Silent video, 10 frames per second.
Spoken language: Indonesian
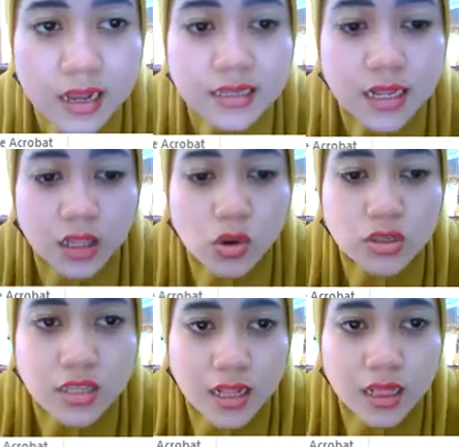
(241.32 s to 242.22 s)
gas atau
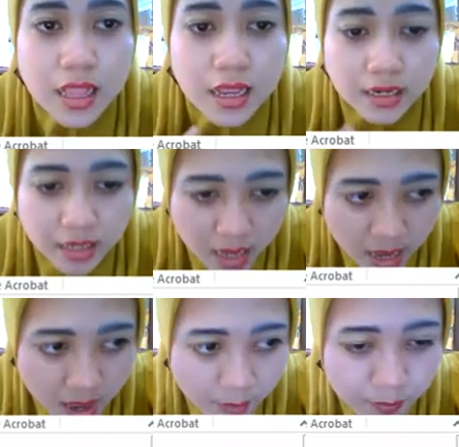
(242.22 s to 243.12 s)
zat
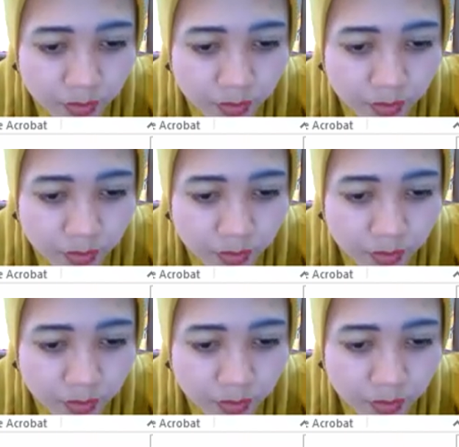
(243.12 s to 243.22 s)
lainnya.